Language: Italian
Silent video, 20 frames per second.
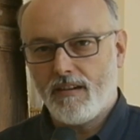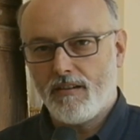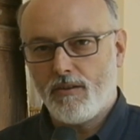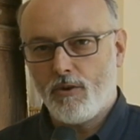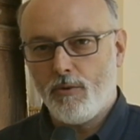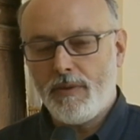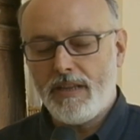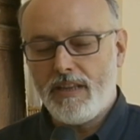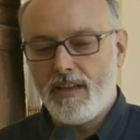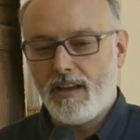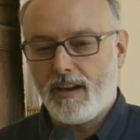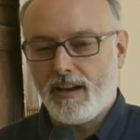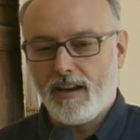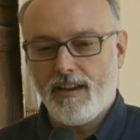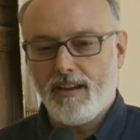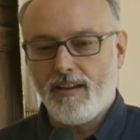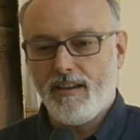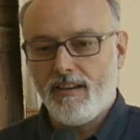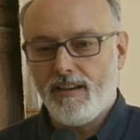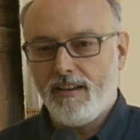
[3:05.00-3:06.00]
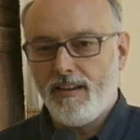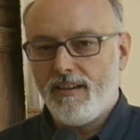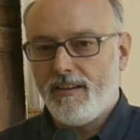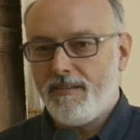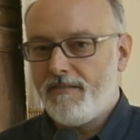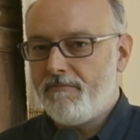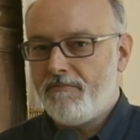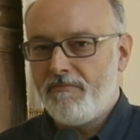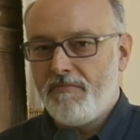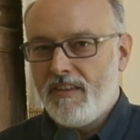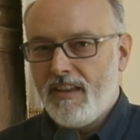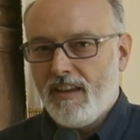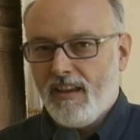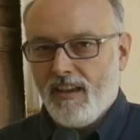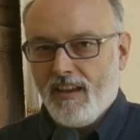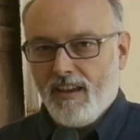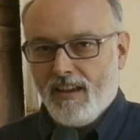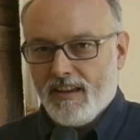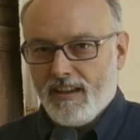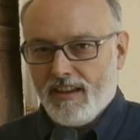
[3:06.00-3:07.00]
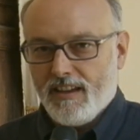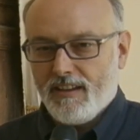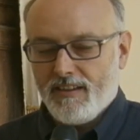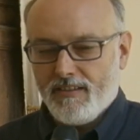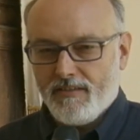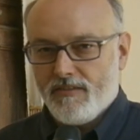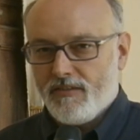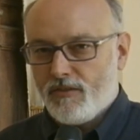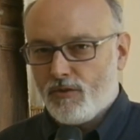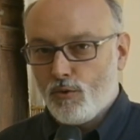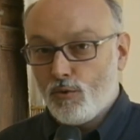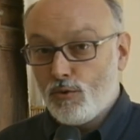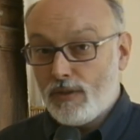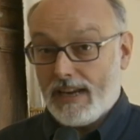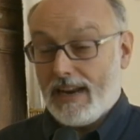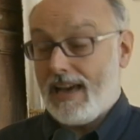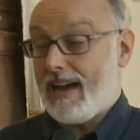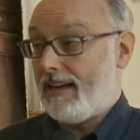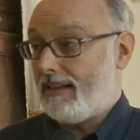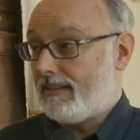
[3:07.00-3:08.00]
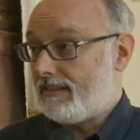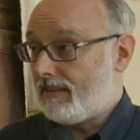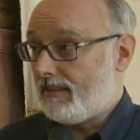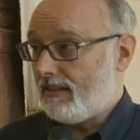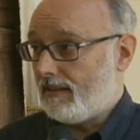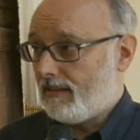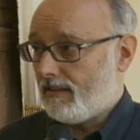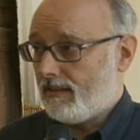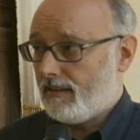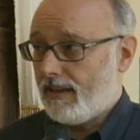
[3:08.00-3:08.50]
come dire, eh, tutelati